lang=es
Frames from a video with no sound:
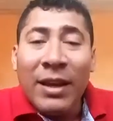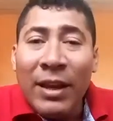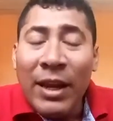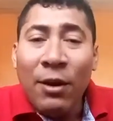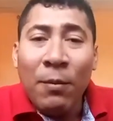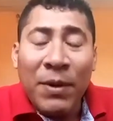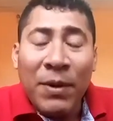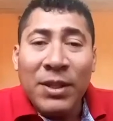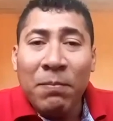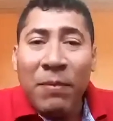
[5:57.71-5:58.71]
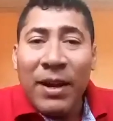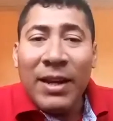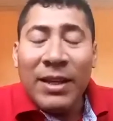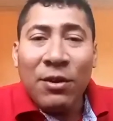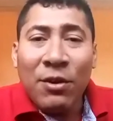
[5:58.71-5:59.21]
Y lo principal
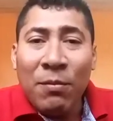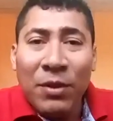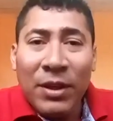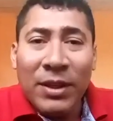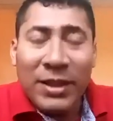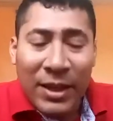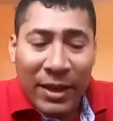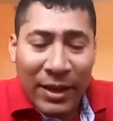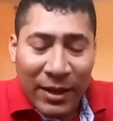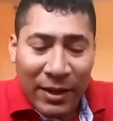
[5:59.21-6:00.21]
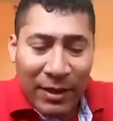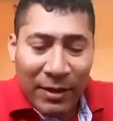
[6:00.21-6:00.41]
es, como dice